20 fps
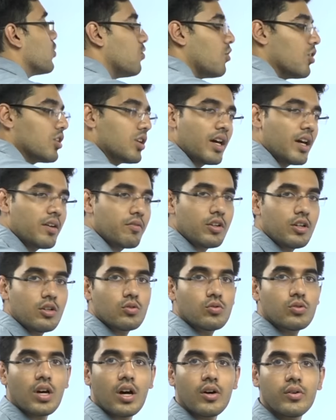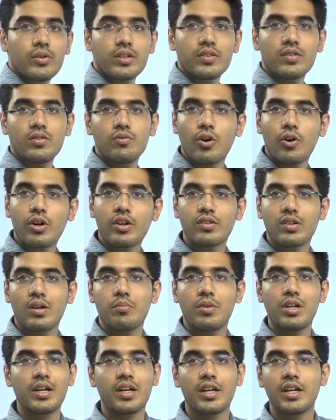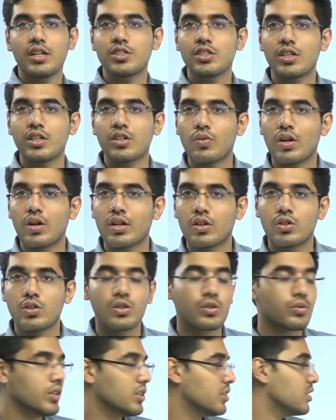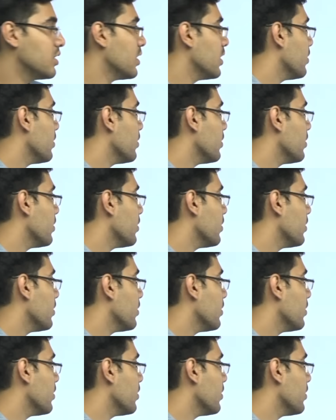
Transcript: सो वॉट आई विल डू नाउ इज फॉर एग्जाम्पल अगर ये जी एस वन का कोई क्वेश्चन